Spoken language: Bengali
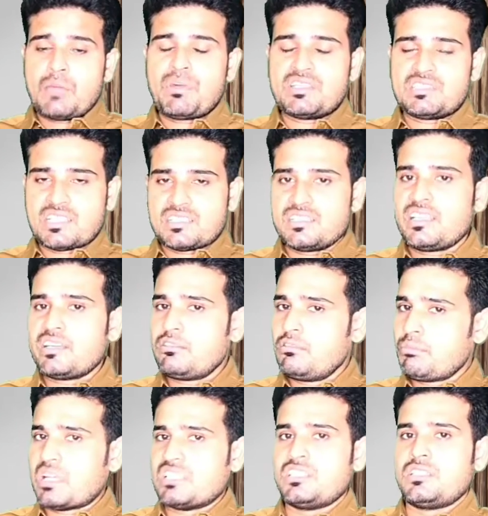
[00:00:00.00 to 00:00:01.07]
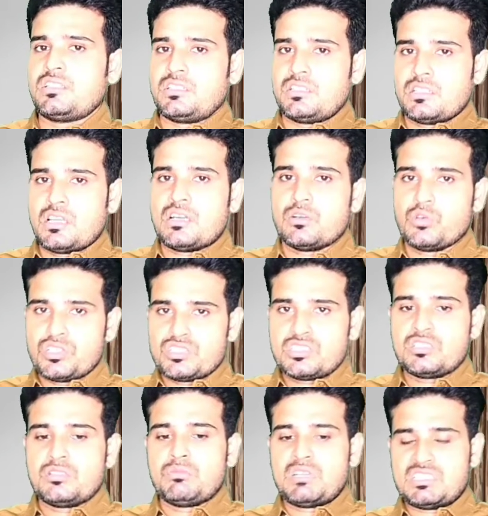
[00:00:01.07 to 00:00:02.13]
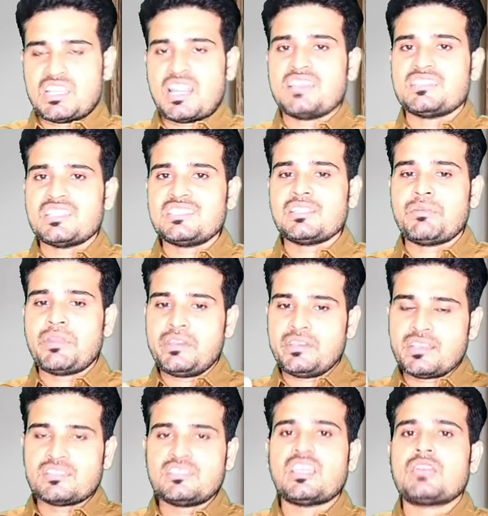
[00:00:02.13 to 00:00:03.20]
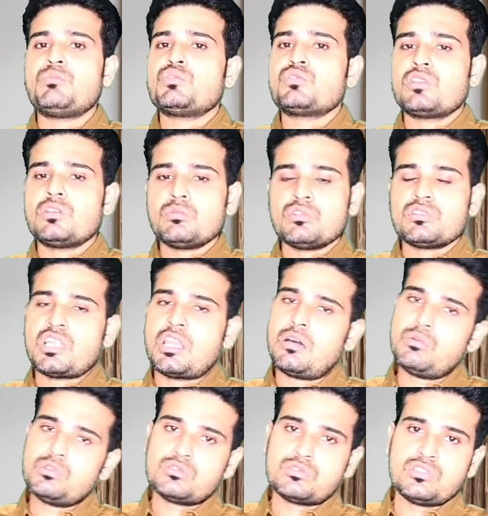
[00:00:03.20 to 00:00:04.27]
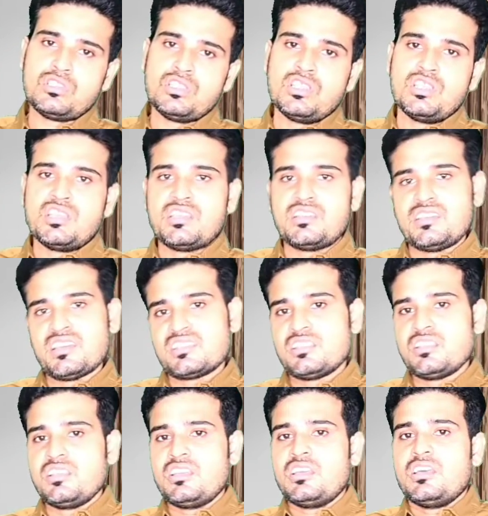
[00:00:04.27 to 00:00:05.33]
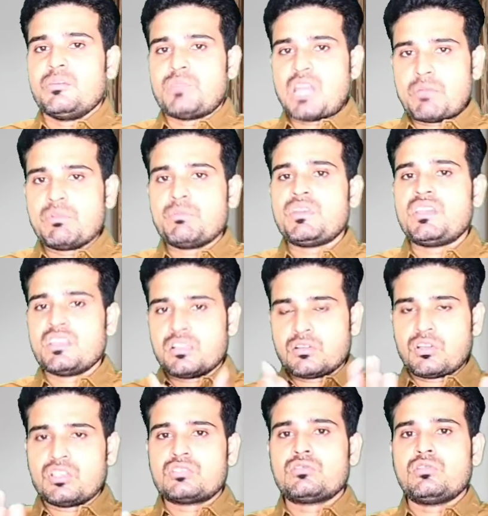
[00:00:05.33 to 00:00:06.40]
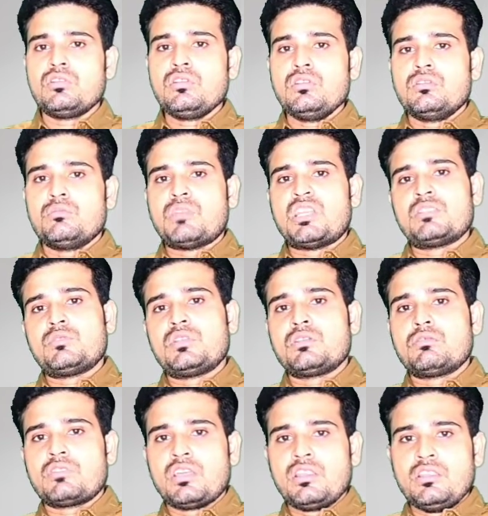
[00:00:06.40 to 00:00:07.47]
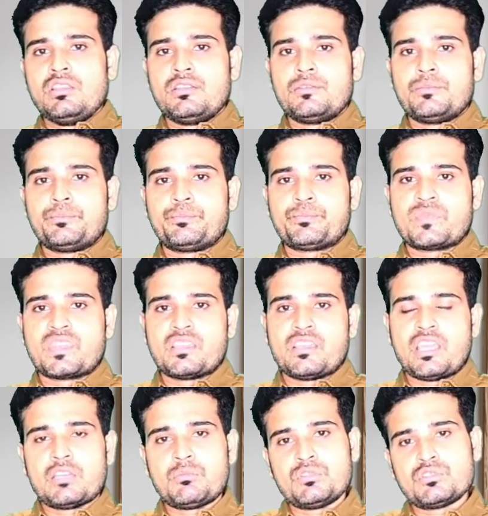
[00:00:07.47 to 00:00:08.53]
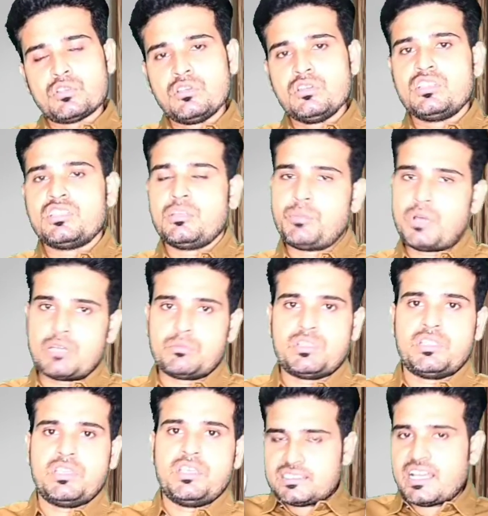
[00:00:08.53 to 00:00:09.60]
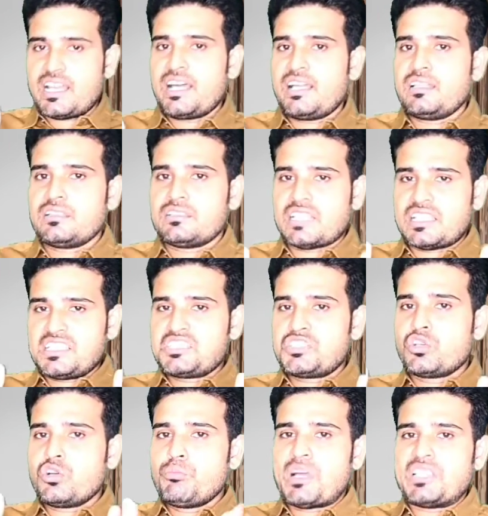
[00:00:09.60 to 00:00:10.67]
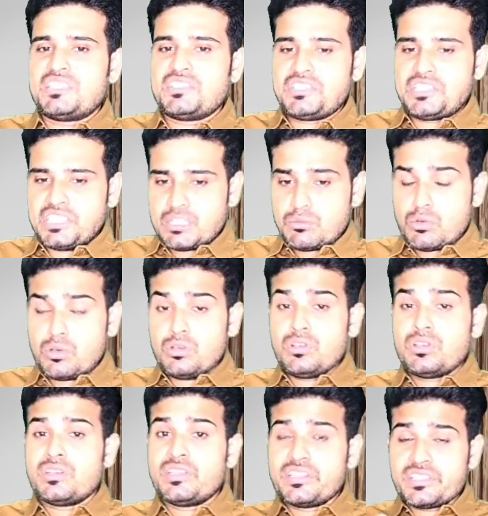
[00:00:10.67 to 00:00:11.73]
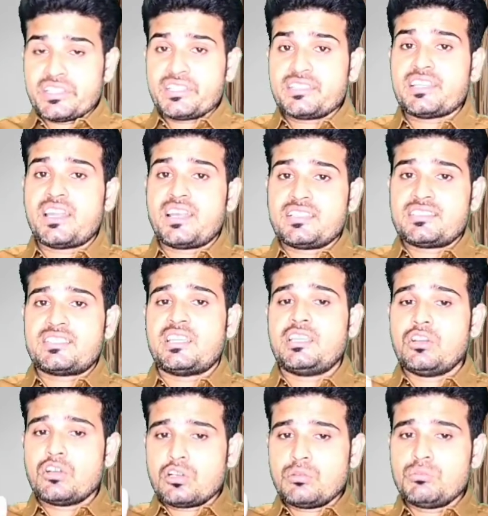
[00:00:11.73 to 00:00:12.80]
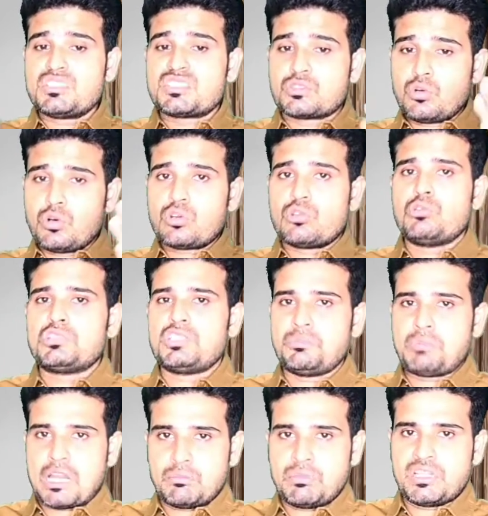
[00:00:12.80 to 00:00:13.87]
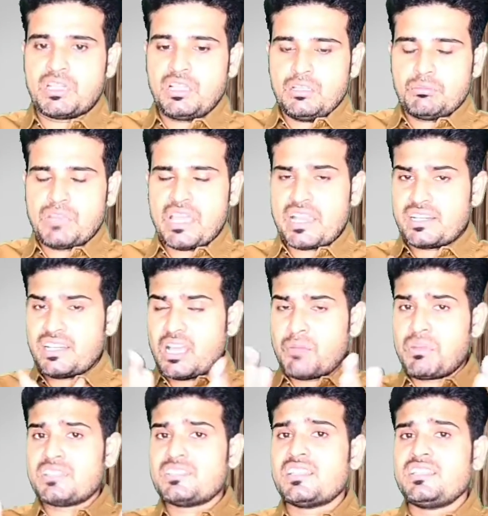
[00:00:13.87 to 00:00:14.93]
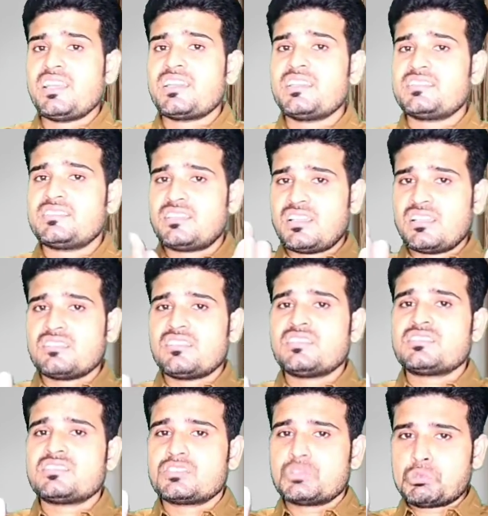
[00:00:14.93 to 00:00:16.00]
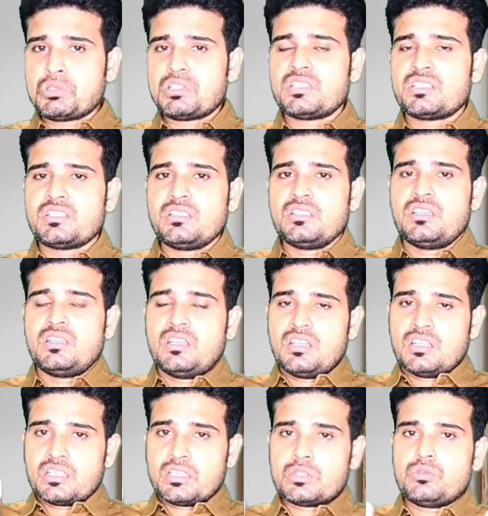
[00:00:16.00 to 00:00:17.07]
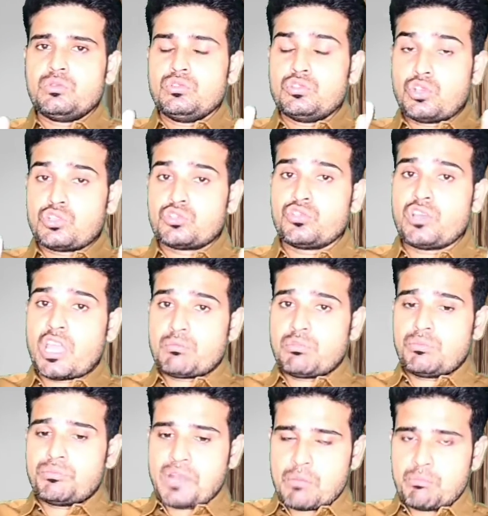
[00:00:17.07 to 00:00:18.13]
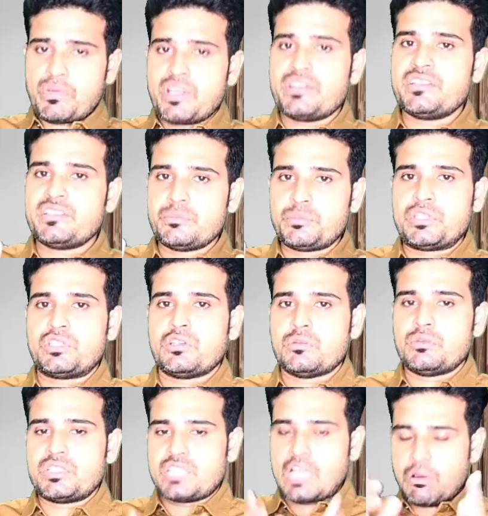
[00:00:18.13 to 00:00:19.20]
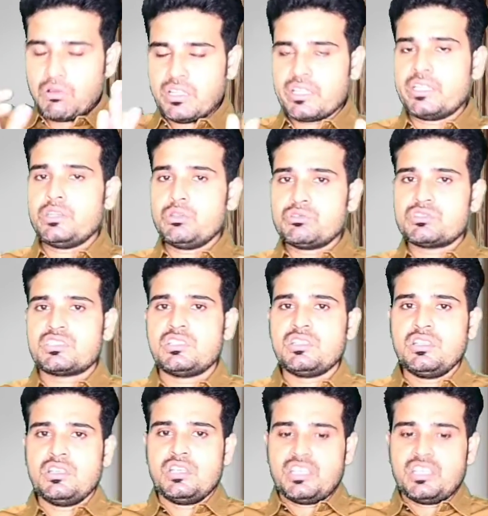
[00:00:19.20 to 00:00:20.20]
না বা যাদের একটু বাজেট রয়েছে বা যারা চাইছে আমরা ইন্ডিয়াতে অ্যাডমিশন নেব তারা অবশ্যই ইন্ডিয়াতে প্রাইভেট মেডিকেল কলেজগুলোর ম্যানেজমেন্ট কোঠায় অ্যাডমিশন নিতে পারবে যারা যাদের সেরকম বাজেট নেই এবং নিটে যারা সেই রকম স্কোর করতে পারবে না বা একটা আমরা জানি একটা জেনারেল কাস্ট স্টুডেন্টে কিন্তু ছশো অ্যাবভ নাম্বার নিটে পেতে হবে তাহলে কিন্তু সে